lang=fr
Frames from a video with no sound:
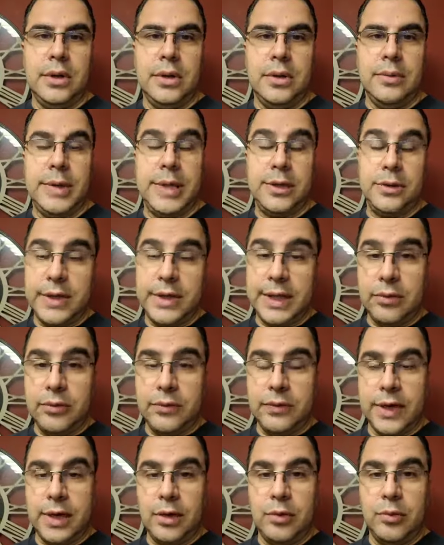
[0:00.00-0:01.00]
bah, de
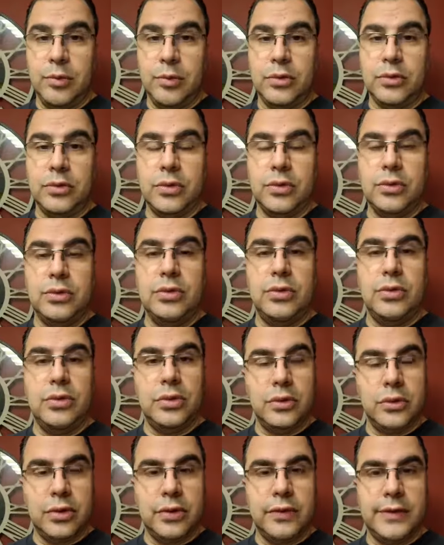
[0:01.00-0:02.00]
découvrir le monde d'une
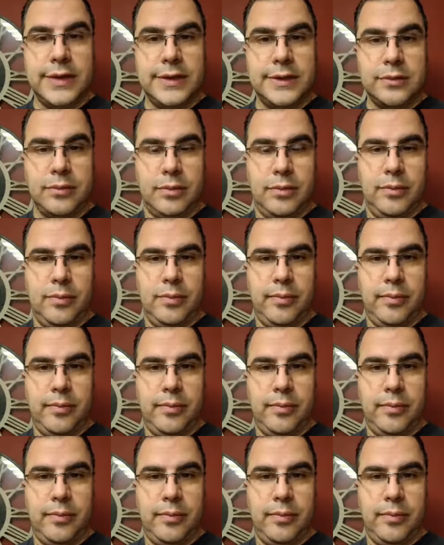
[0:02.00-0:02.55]
autre façon,